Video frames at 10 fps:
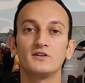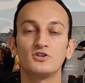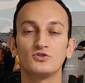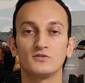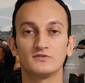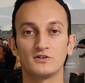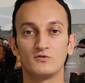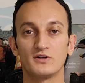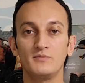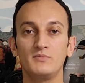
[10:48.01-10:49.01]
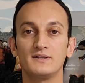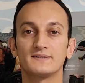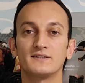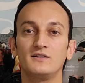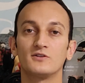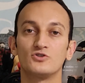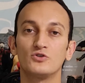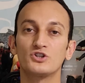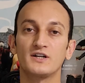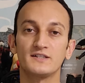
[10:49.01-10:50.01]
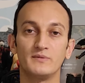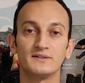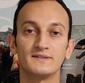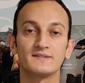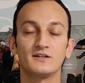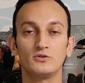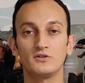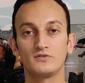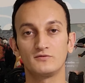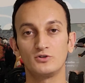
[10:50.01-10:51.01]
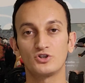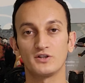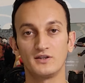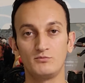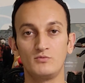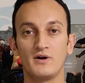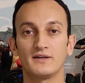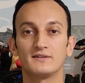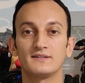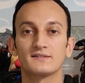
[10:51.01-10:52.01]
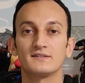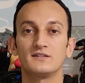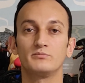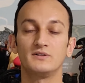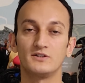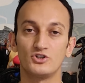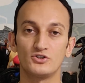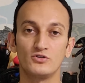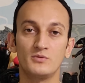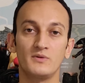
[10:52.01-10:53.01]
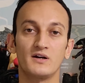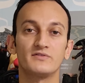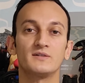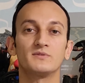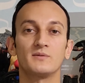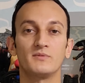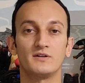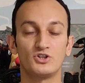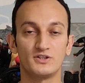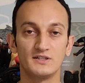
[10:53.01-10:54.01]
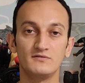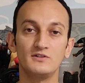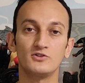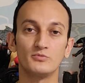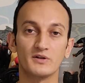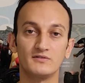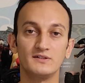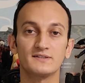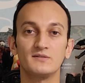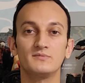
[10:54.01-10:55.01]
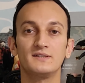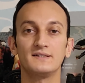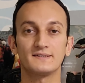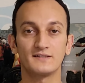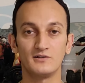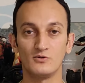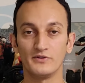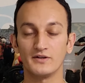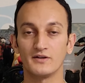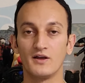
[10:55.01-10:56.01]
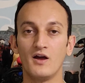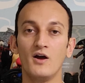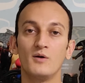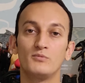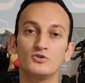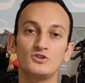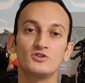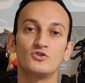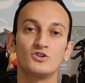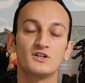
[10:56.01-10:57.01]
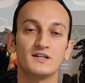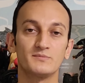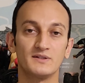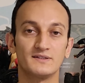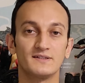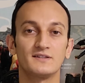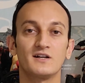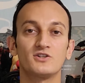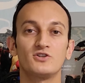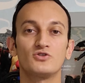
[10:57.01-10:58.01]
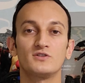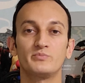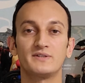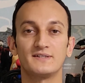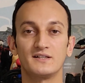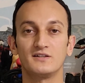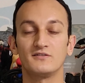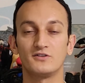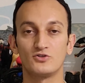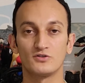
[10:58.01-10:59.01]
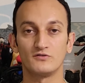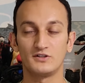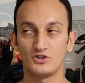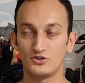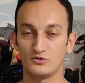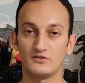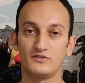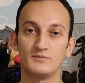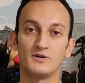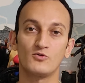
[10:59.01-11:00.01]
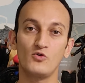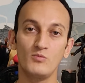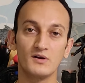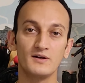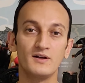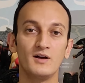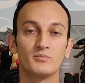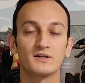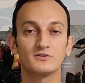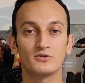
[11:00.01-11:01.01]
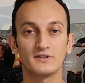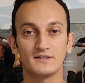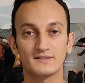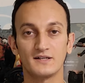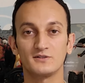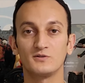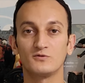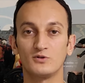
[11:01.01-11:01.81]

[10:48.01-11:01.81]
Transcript: режиссером второго Рэмбо стал Джордж Косматос, который всего лишь на бумаге, так сказать, был режиссером, а всем там режиссировал и управлял на самом деле Сталлоне. Позже Джорджа Косматоса также еще записали в, режиссеры фильма «Кобра», про который я рассказывал в